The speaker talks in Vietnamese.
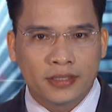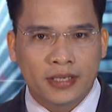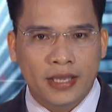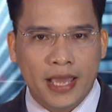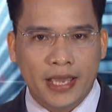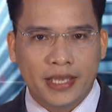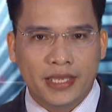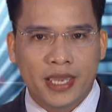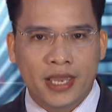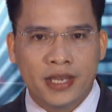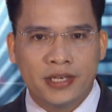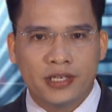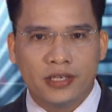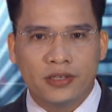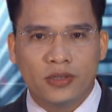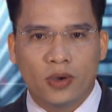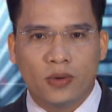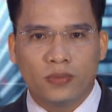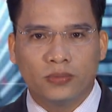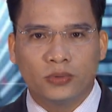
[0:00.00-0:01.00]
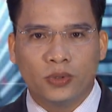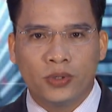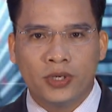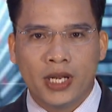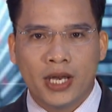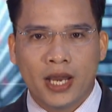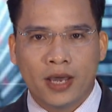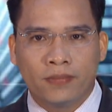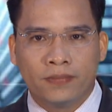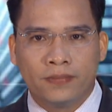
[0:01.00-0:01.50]
hạn chế sử dụng túi
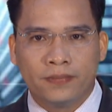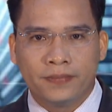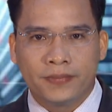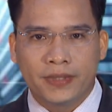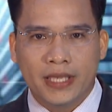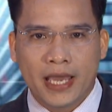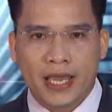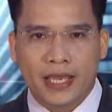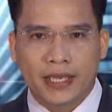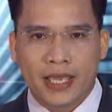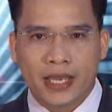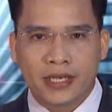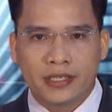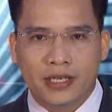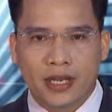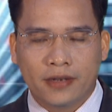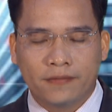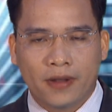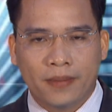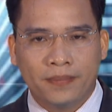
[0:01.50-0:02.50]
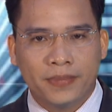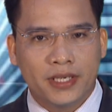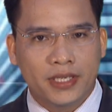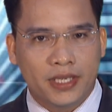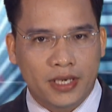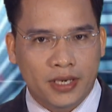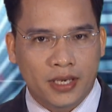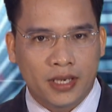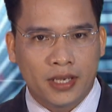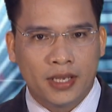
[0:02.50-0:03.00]
ni lông và các sản phẩm từ
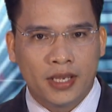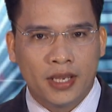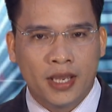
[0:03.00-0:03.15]
nhựa.